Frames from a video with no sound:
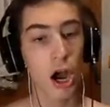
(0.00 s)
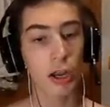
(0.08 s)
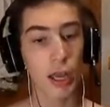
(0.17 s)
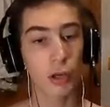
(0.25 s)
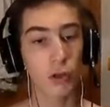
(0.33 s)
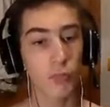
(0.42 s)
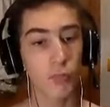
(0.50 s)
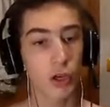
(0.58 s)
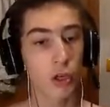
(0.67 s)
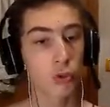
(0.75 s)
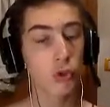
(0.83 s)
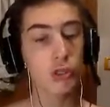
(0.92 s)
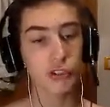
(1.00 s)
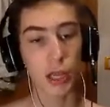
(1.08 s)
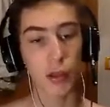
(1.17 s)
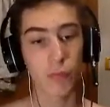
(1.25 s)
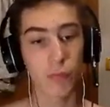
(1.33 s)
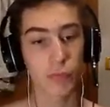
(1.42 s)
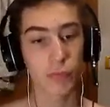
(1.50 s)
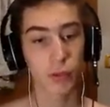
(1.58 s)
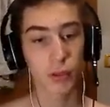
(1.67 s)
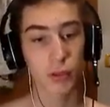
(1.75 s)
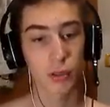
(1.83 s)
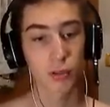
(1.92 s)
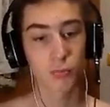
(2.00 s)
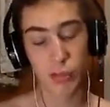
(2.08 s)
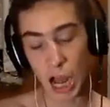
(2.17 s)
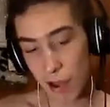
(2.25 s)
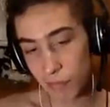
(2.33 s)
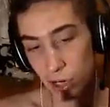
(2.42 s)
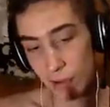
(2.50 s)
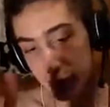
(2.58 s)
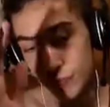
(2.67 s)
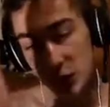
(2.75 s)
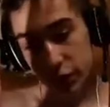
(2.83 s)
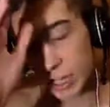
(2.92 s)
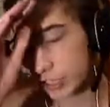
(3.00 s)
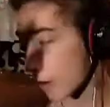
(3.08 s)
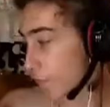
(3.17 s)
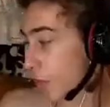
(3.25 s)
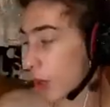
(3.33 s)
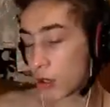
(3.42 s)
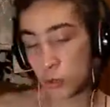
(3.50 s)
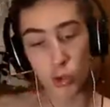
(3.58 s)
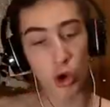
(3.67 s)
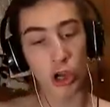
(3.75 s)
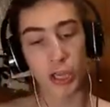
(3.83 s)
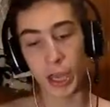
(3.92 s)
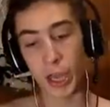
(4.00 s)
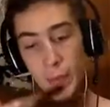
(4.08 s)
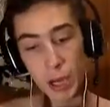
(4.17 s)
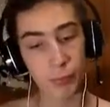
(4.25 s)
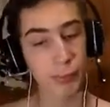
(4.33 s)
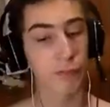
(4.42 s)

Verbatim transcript: Ok, lui c'è. Bravo, levatene da fanculo che a me non